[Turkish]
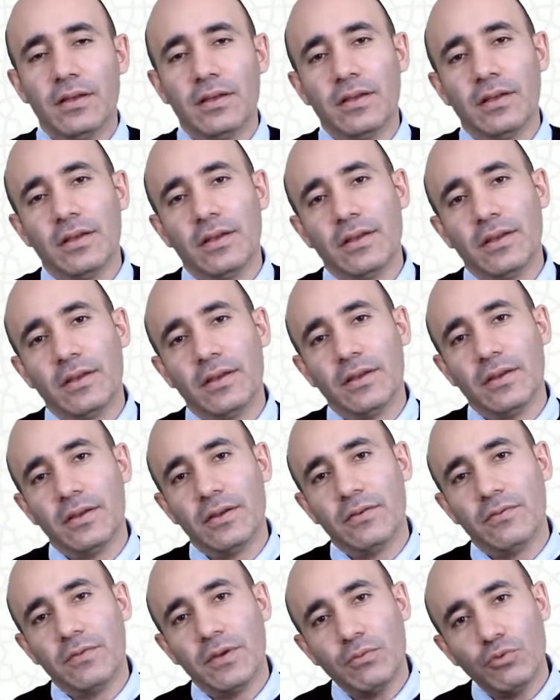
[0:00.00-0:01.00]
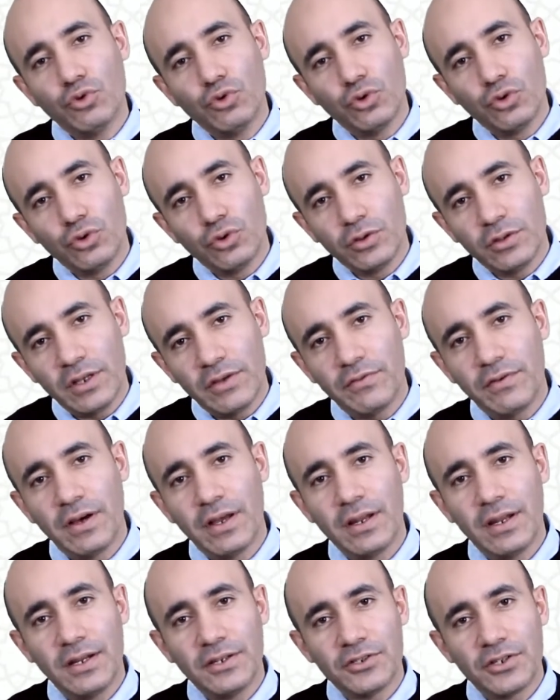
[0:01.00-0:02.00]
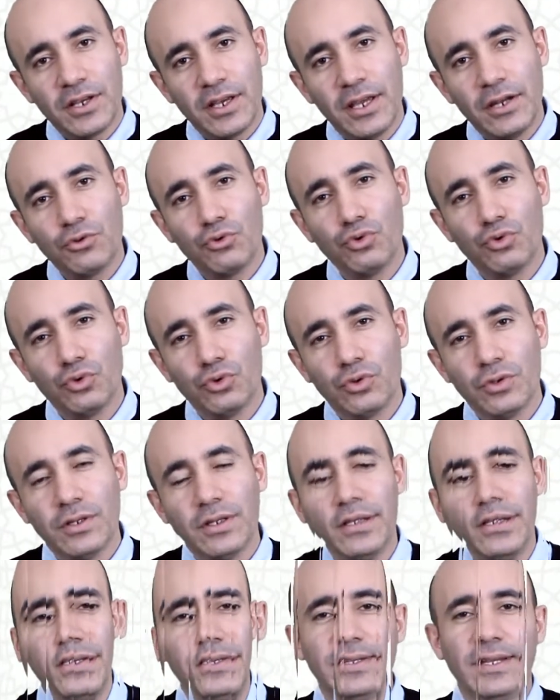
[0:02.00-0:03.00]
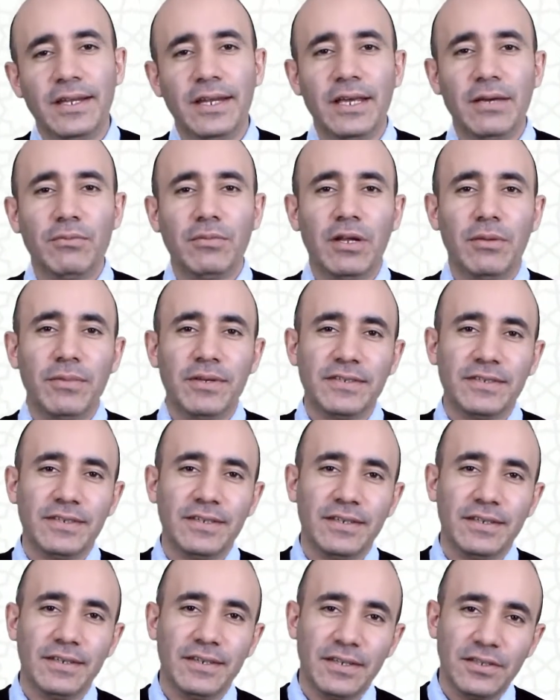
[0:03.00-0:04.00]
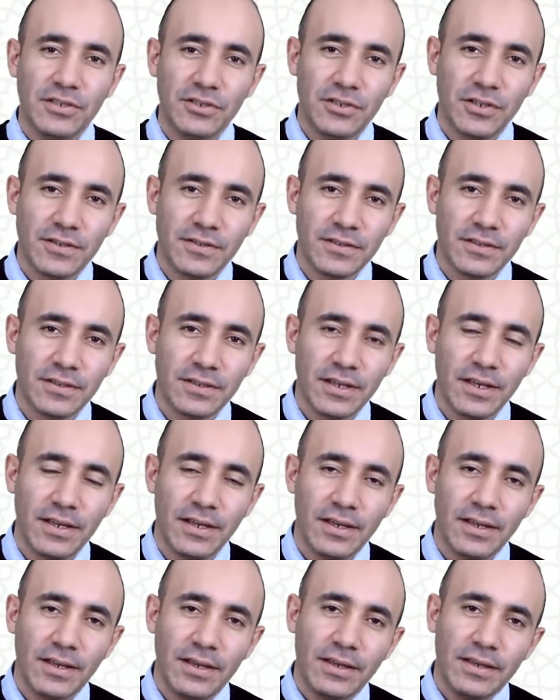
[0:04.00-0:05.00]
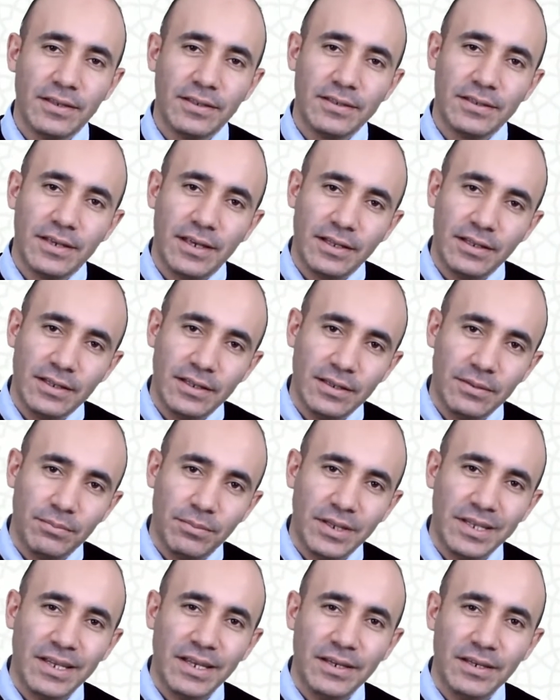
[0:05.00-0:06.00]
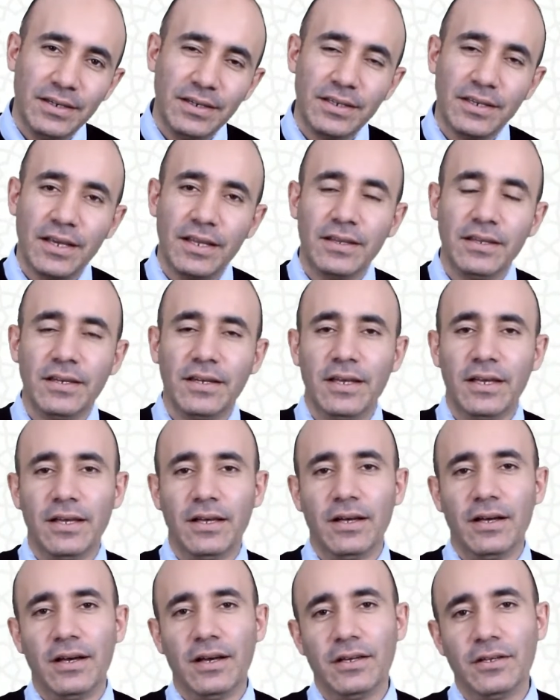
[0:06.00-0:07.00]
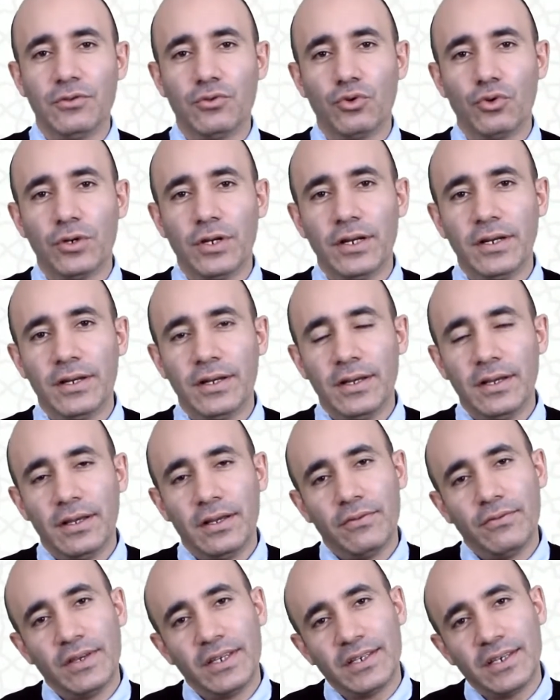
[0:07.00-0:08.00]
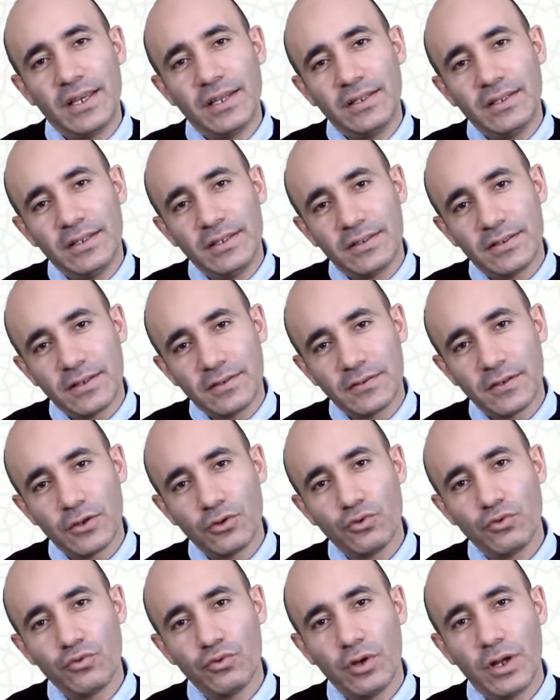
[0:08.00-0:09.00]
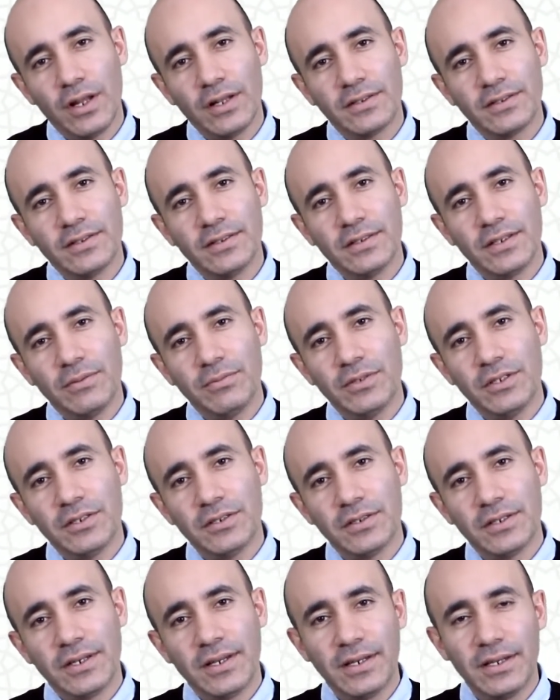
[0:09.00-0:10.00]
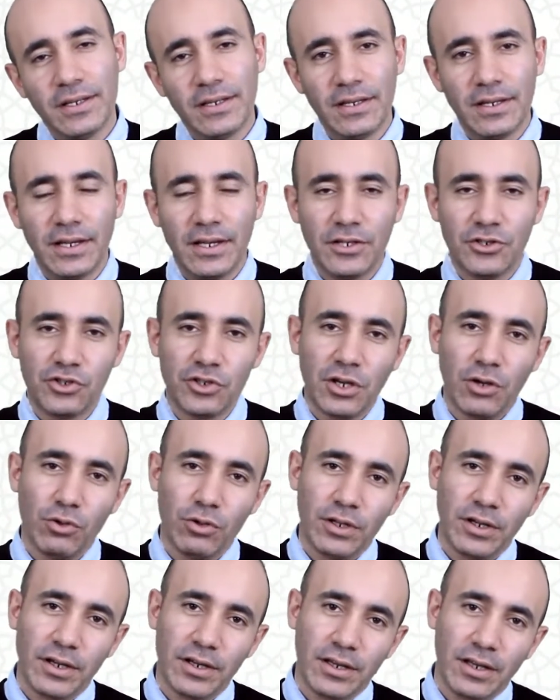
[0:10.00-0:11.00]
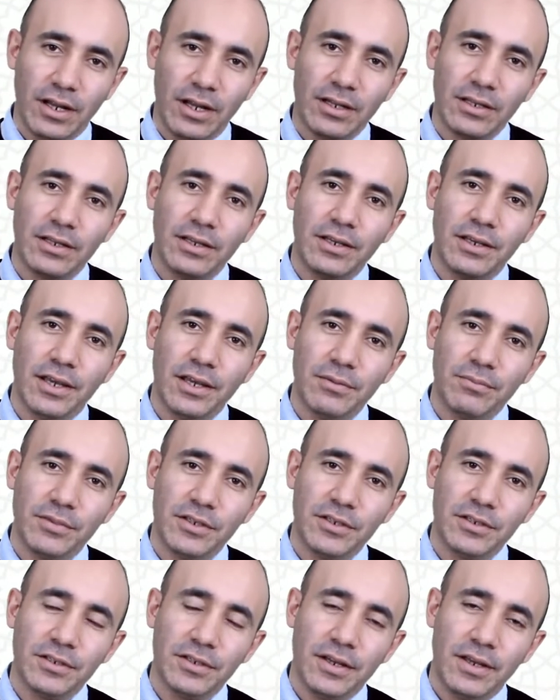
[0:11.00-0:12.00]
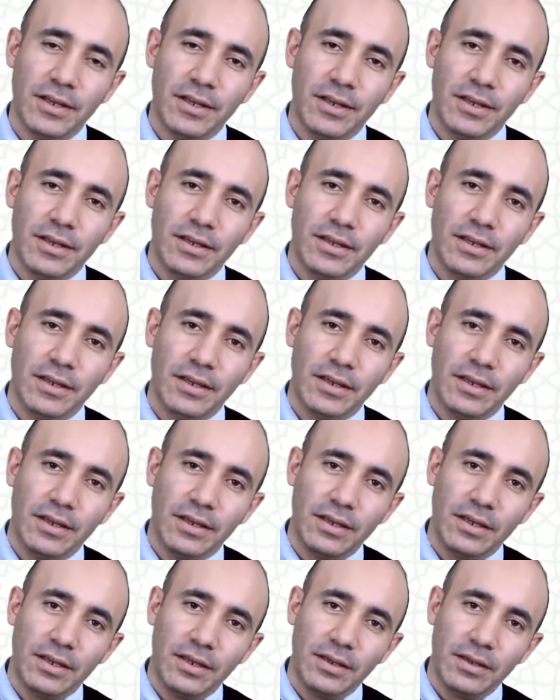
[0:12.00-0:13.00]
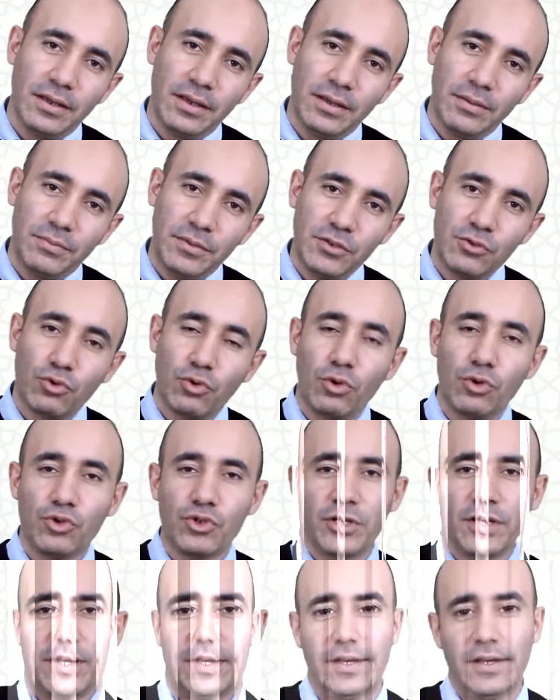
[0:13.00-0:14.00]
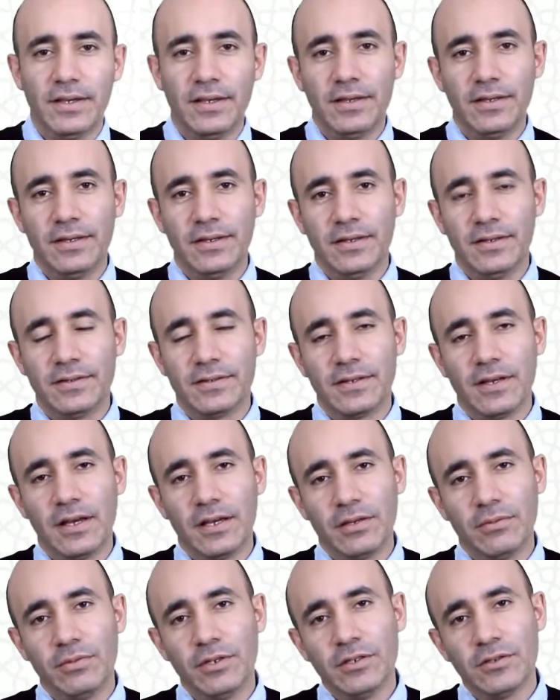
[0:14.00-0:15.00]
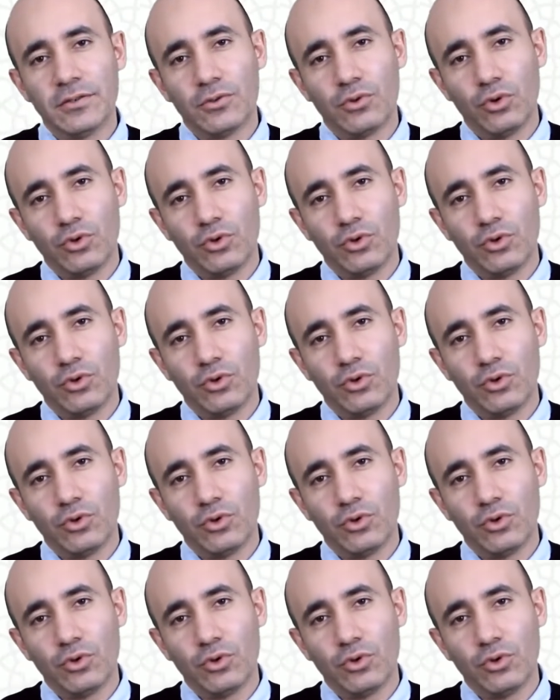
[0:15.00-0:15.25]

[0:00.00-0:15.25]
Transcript: e, ve bunu defalarca her gün e, deneyimlemesi neticesinde kendi bedenini kendine ait gören ve kendi tasarrufu altında bir e, eşya olarak algılayan bir e, psikolojiye e, sahibiz.